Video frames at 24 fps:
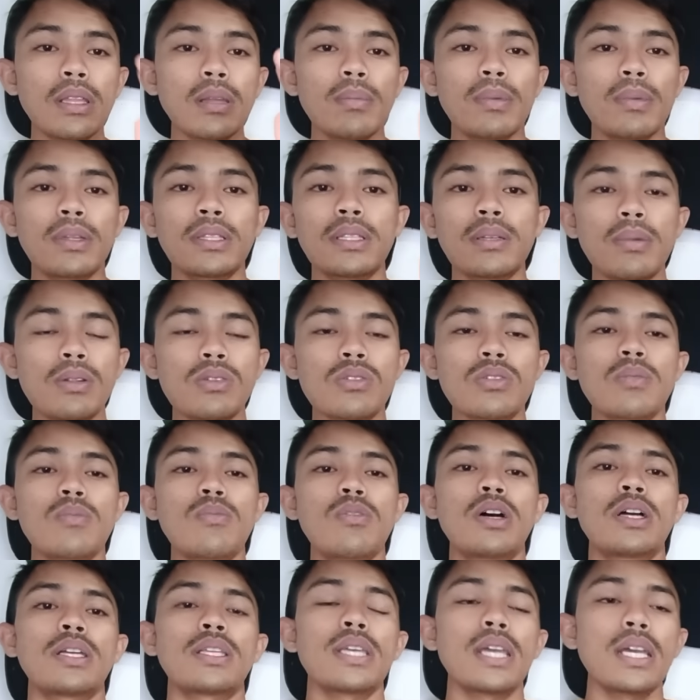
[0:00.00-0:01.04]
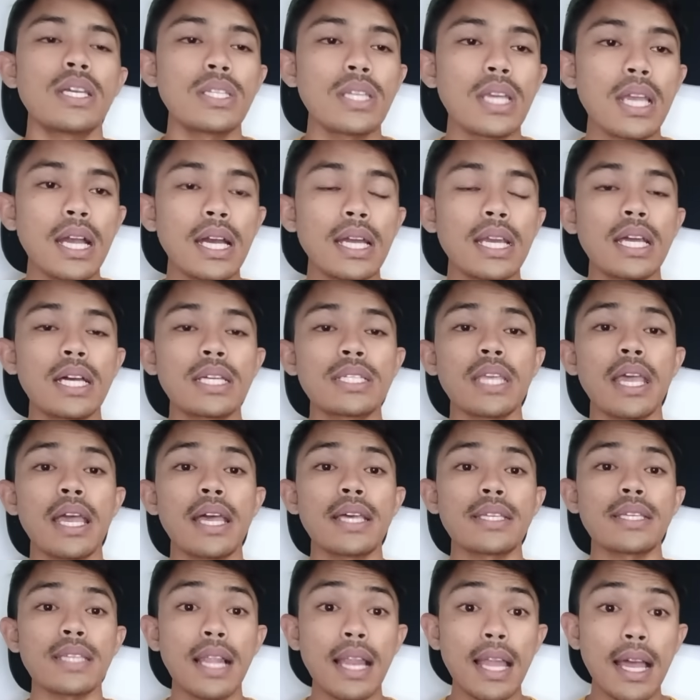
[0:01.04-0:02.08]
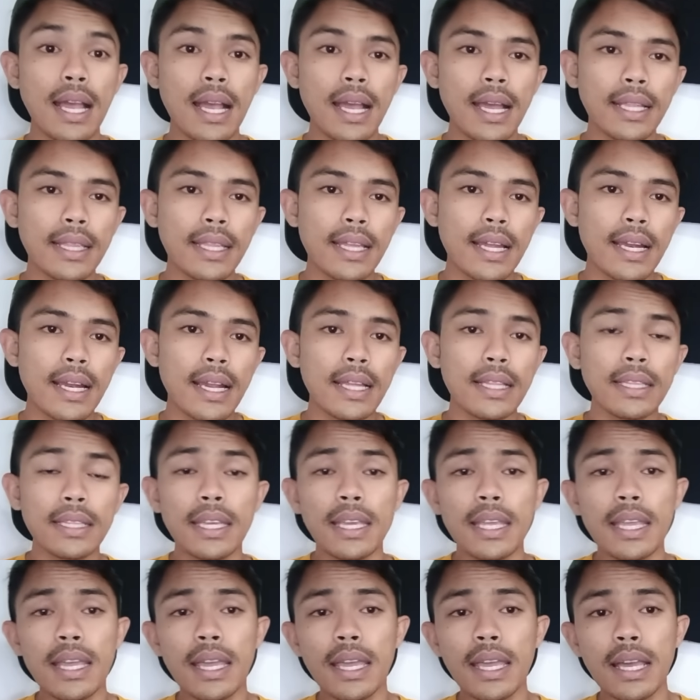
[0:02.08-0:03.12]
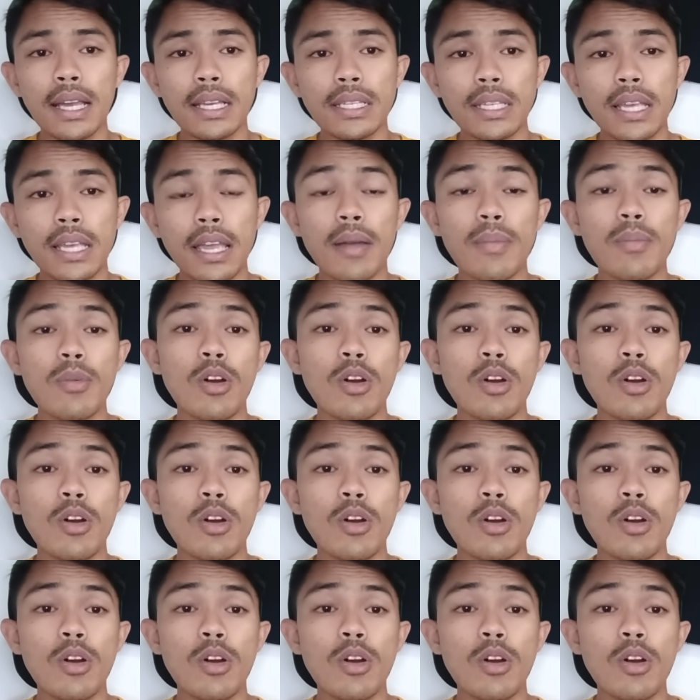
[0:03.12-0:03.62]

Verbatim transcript: ya teman-teman semuanya, jika ada saya salah kata nantinya ya saya